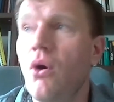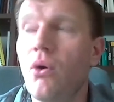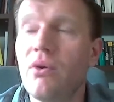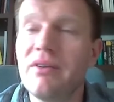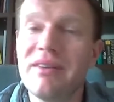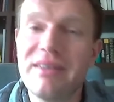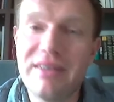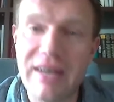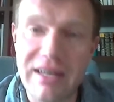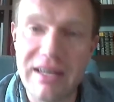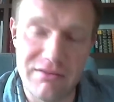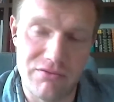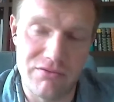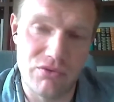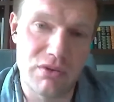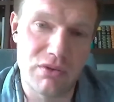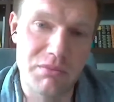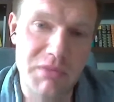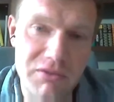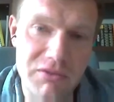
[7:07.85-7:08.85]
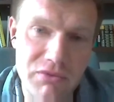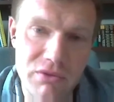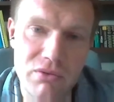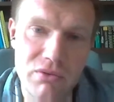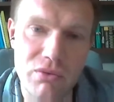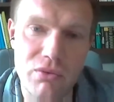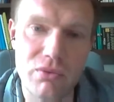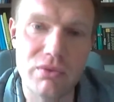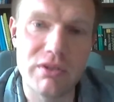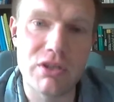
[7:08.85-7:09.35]
Und dann würde man von
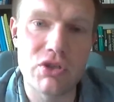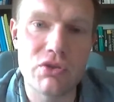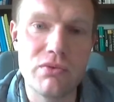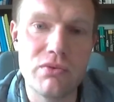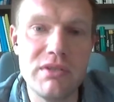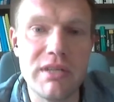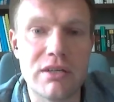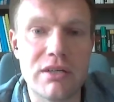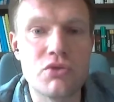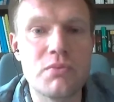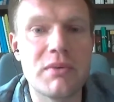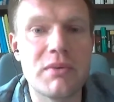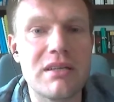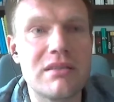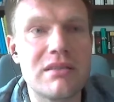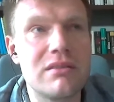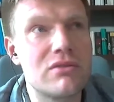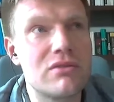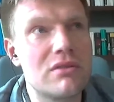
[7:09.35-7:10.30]
Corona-Schuljahren sprechen.